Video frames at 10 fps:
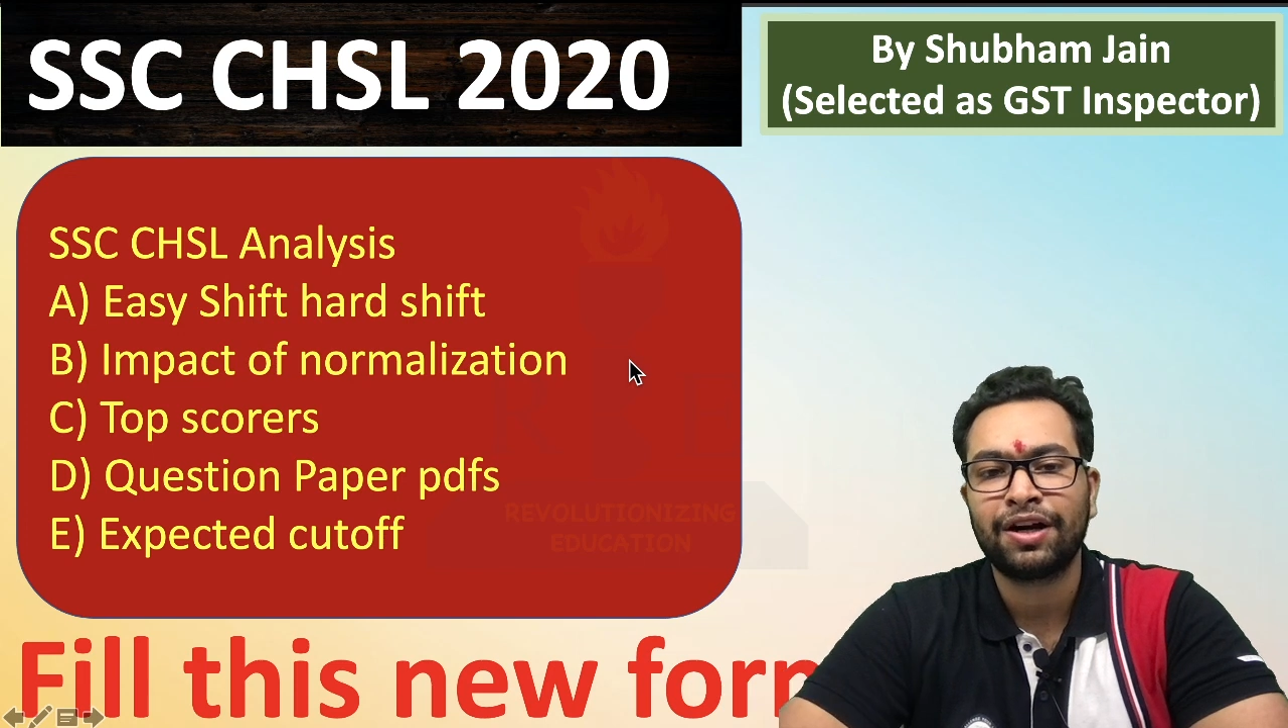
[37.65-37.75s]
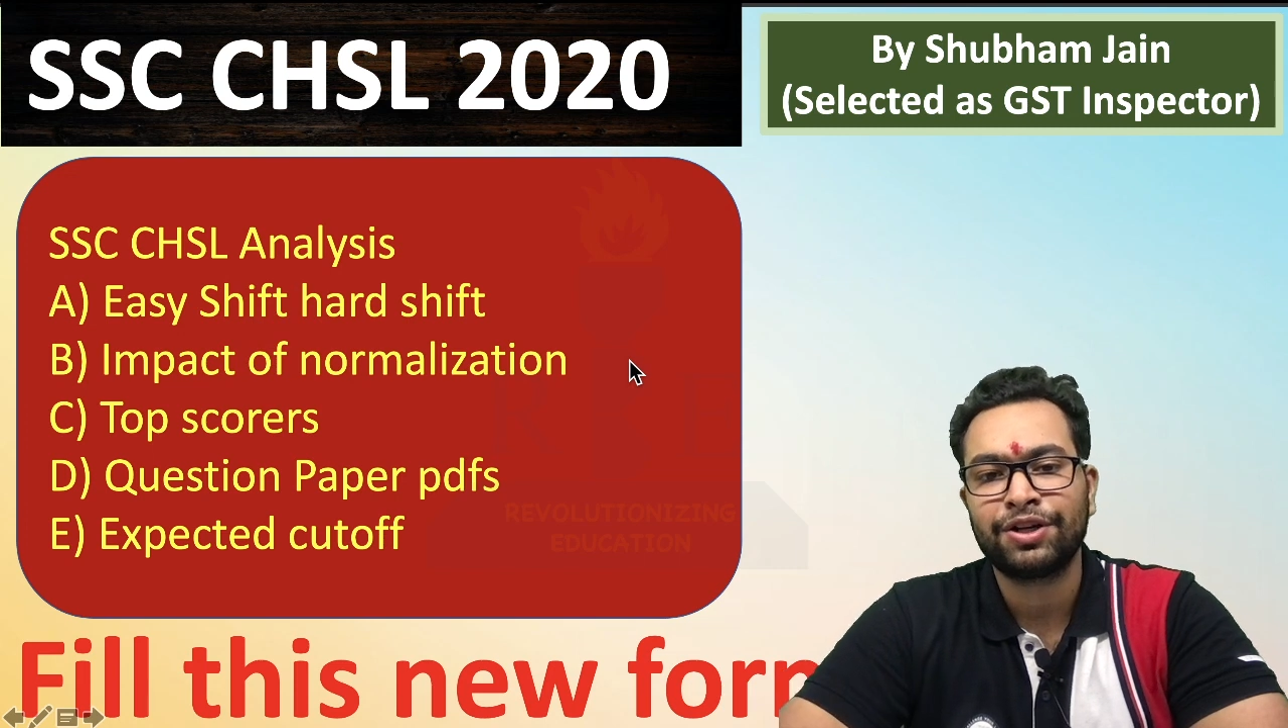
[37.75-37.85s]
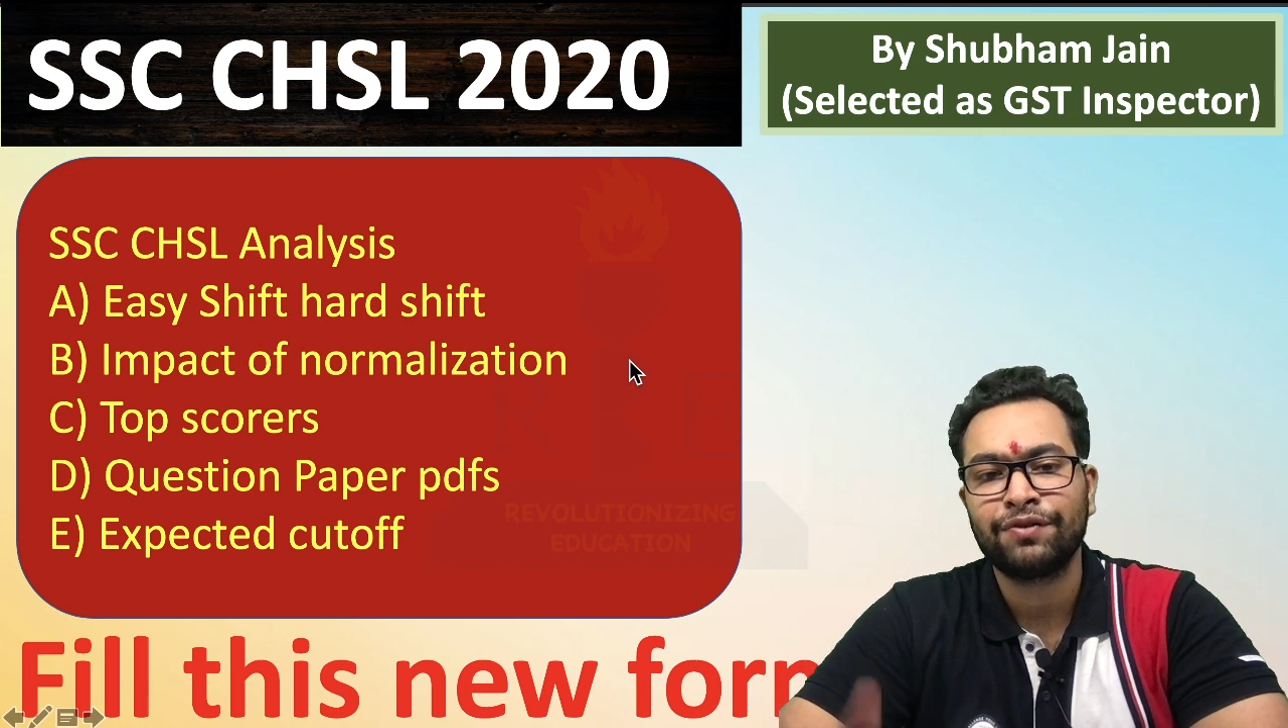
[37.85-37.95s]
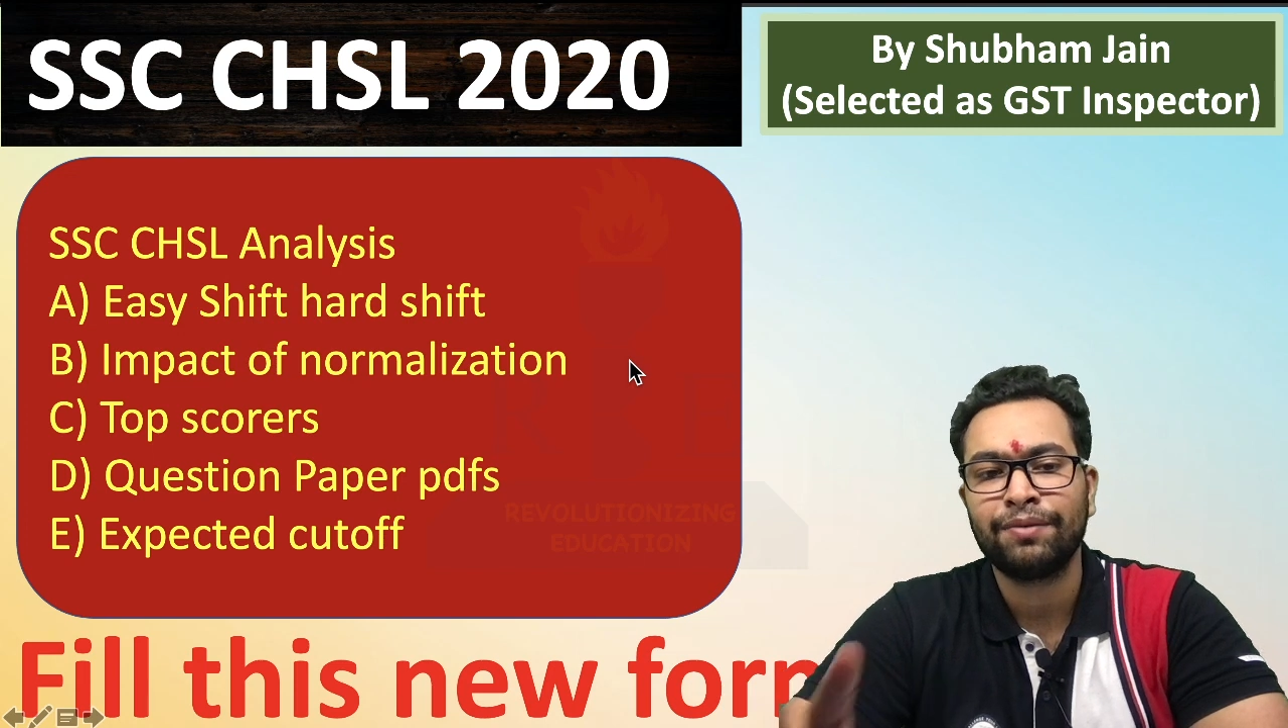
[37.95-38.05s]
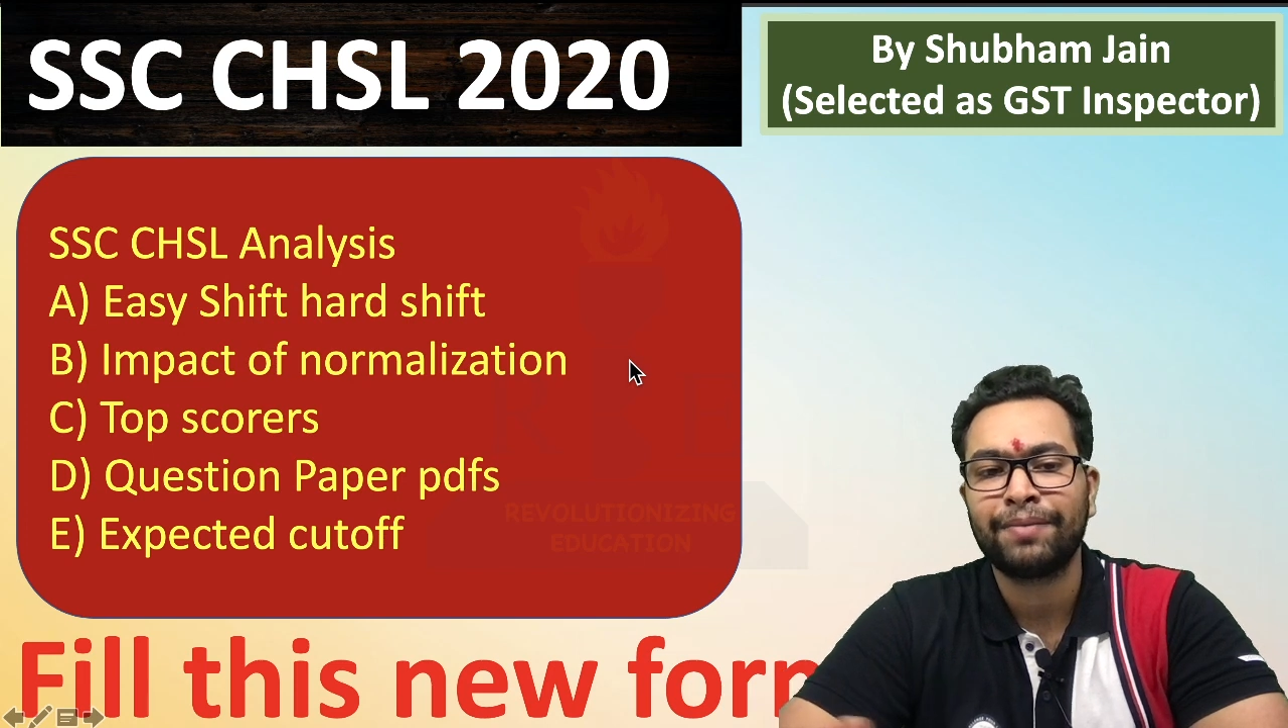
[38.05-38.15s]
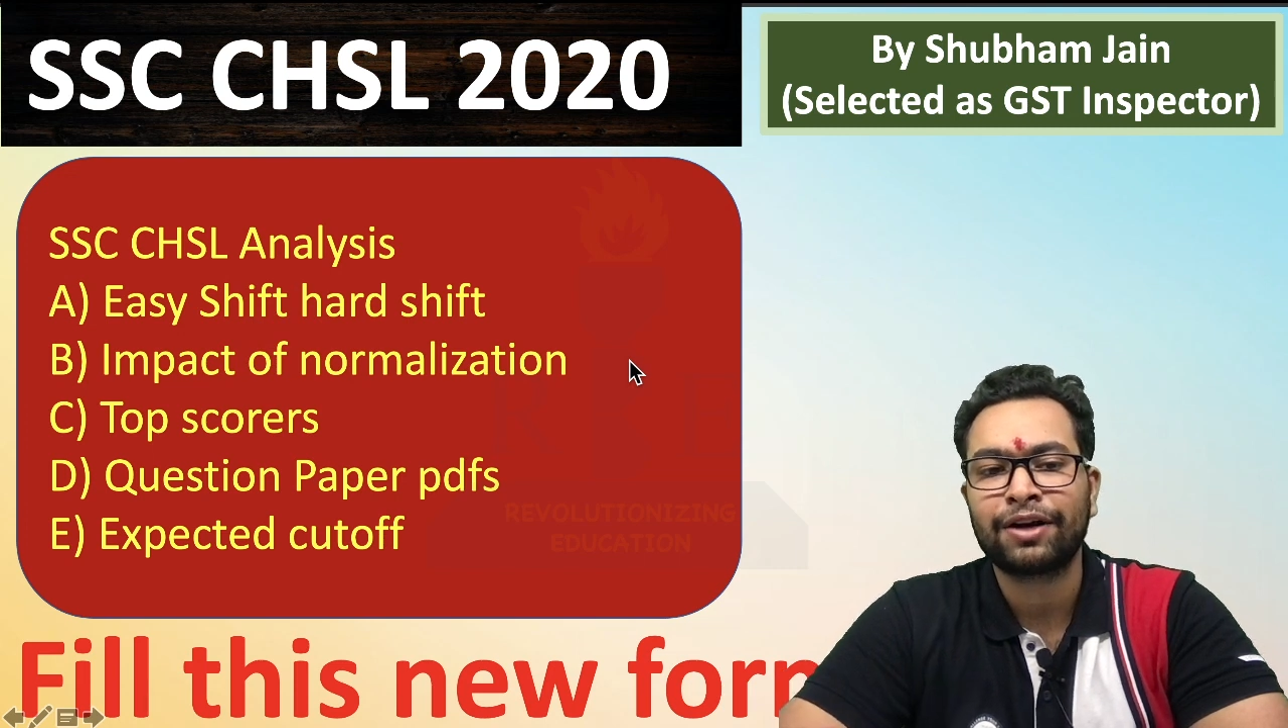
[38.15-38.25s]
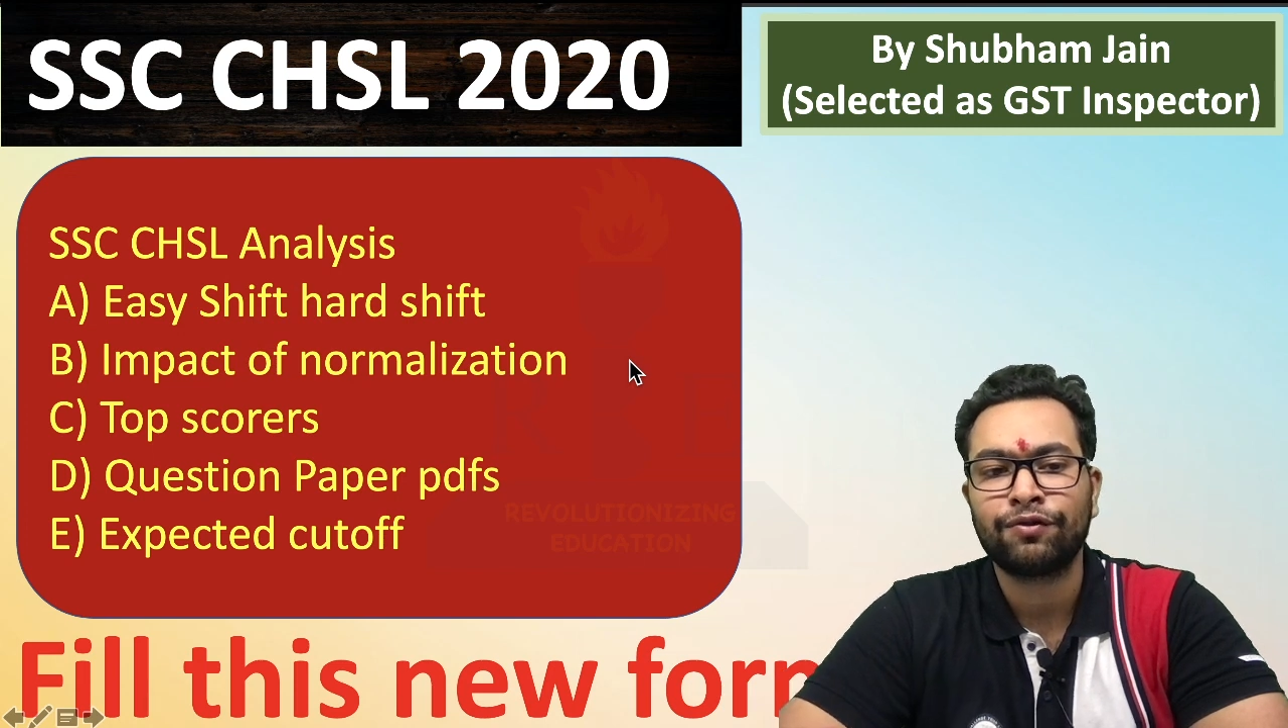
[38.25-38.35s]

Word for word: हार्डशिफ्ट इंपैक्ट